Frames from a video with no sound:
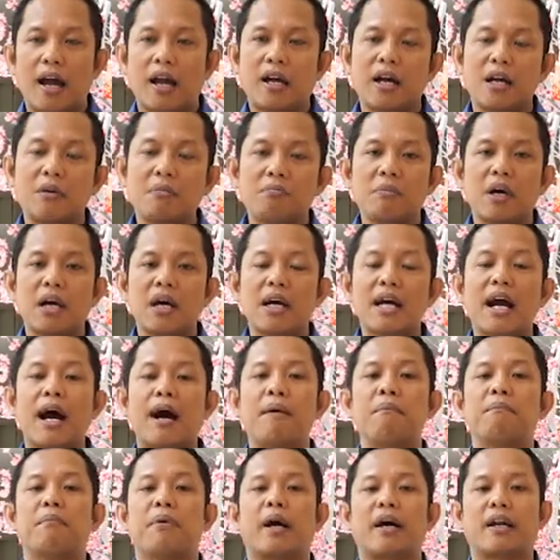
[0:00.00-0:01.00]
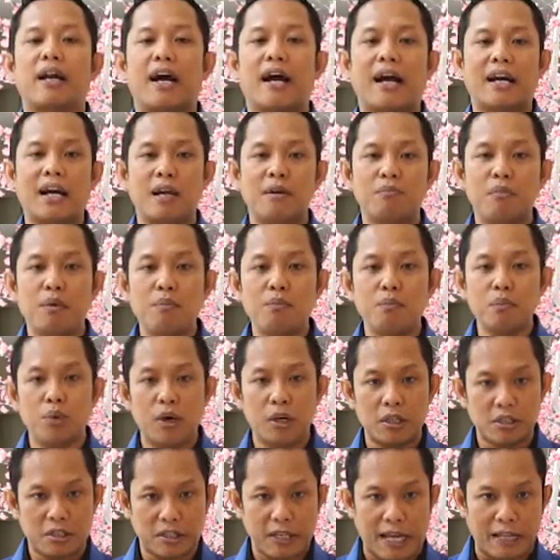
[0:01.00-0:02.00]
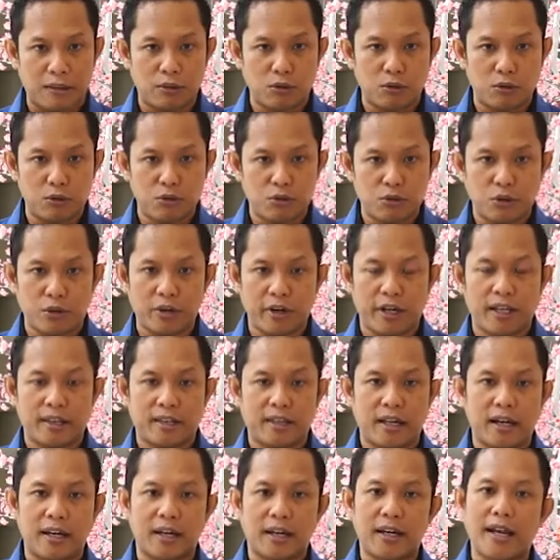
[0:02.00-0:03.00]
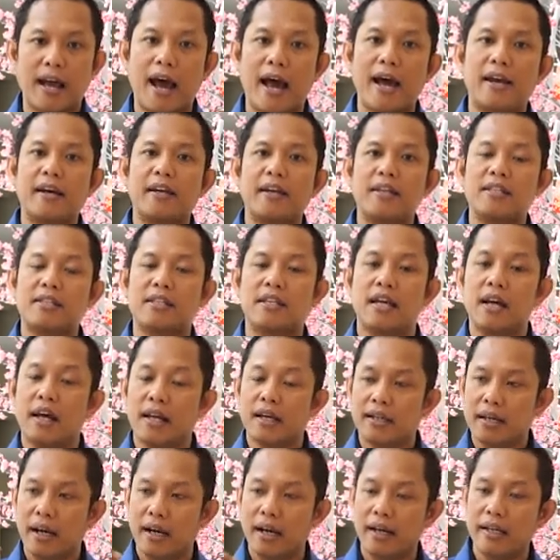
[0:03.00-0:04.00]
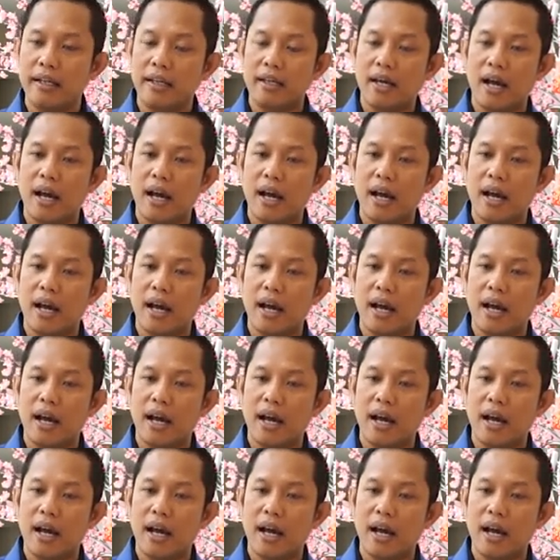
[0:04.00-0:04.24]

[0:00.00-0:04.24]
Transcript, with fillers: akan menggambar, akan membuat satu coretan garis dari